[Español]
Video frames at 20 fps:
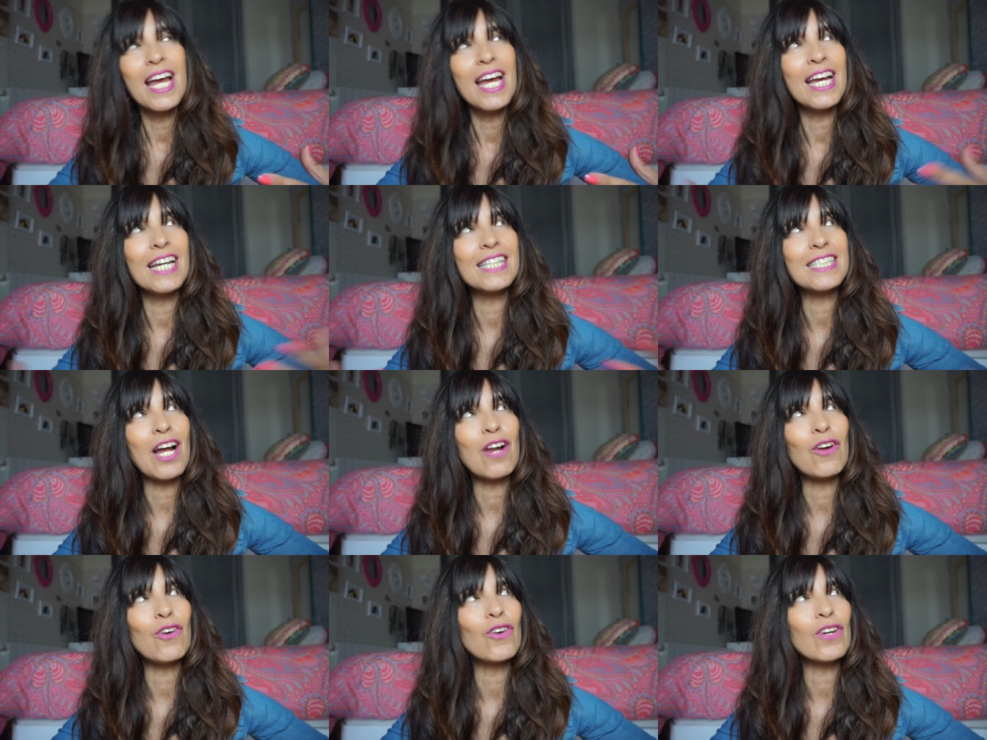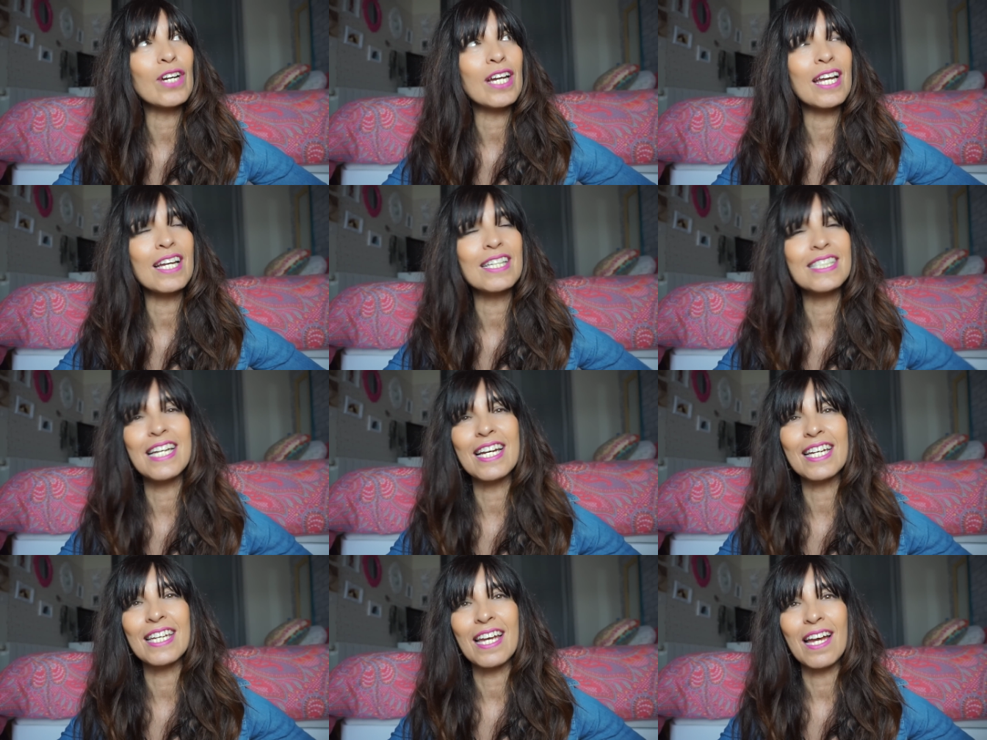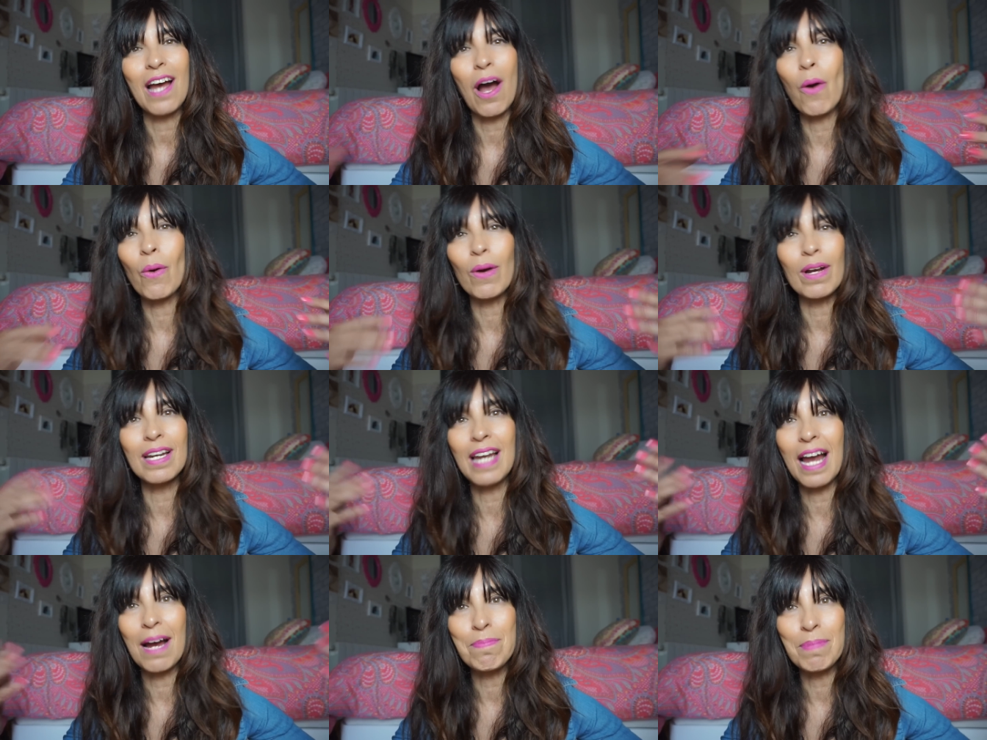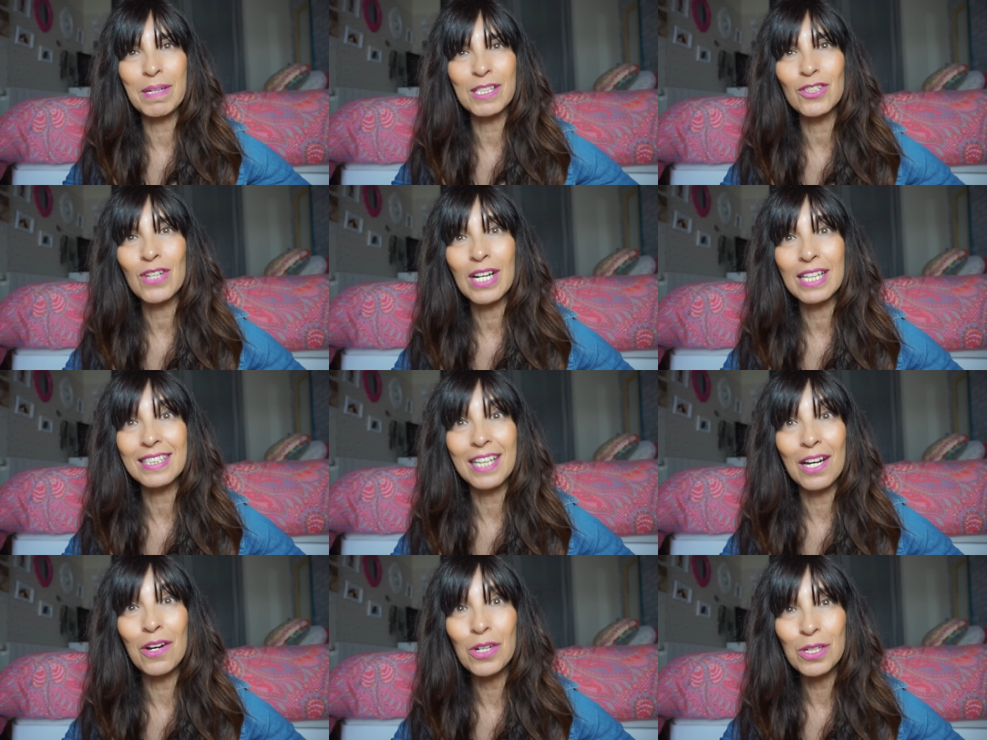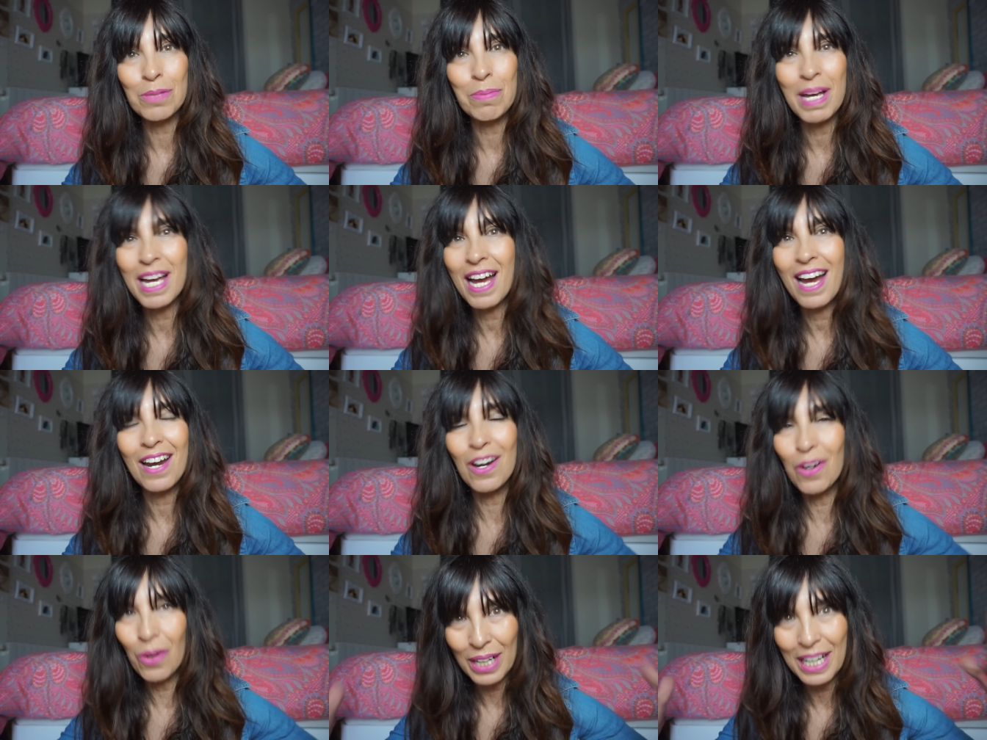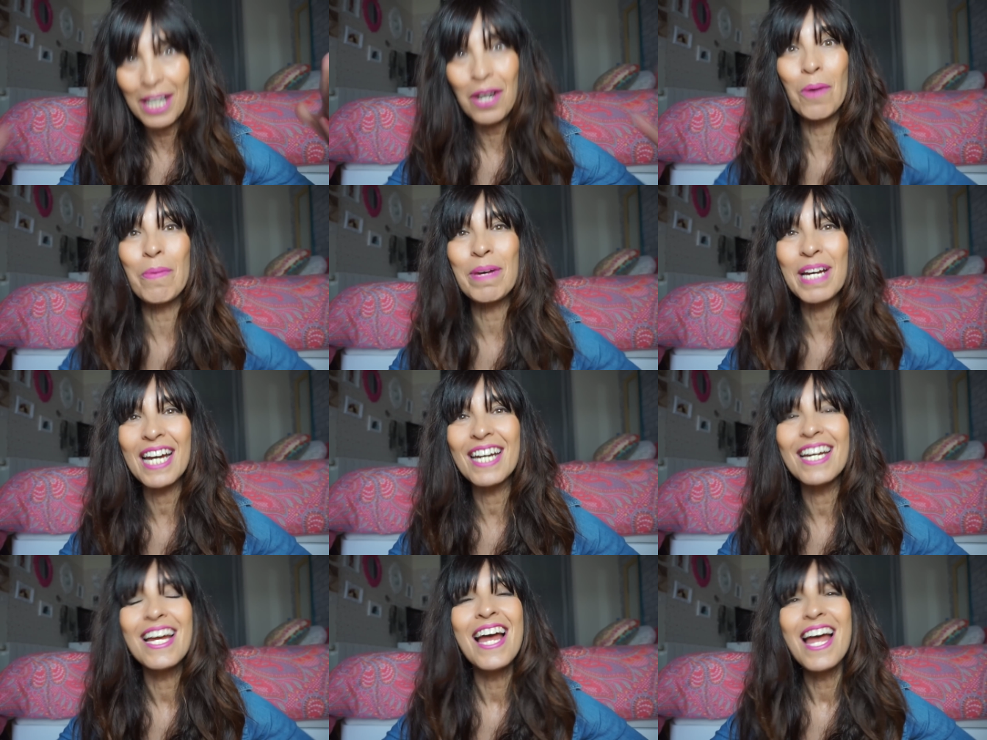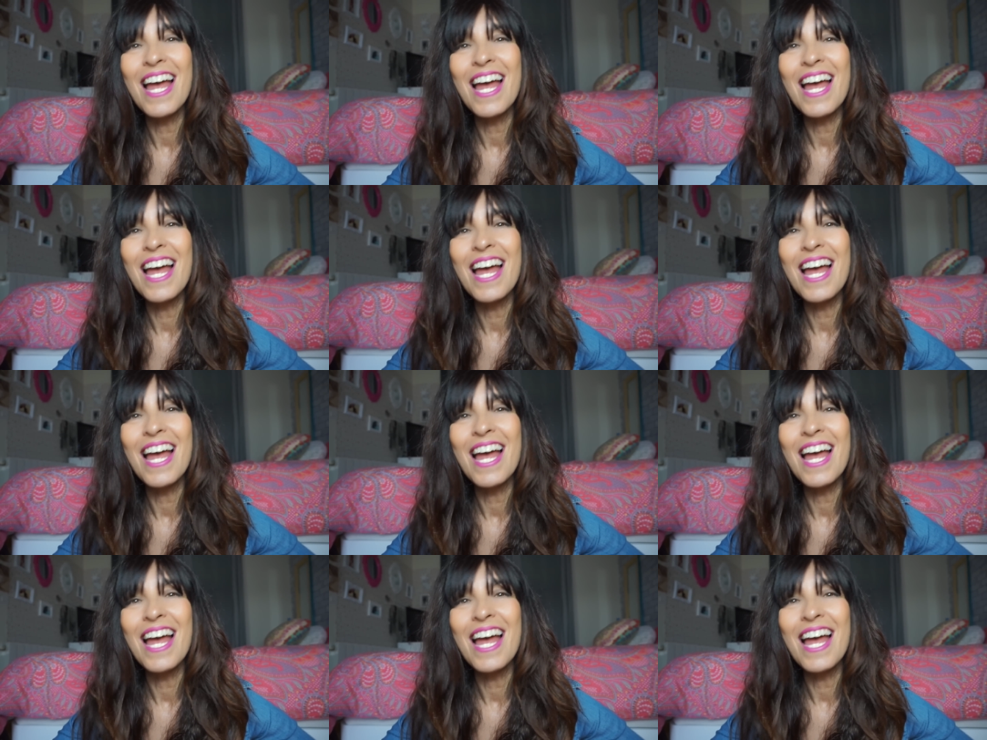es algo que sé que las personas que, los lo, que lo vean,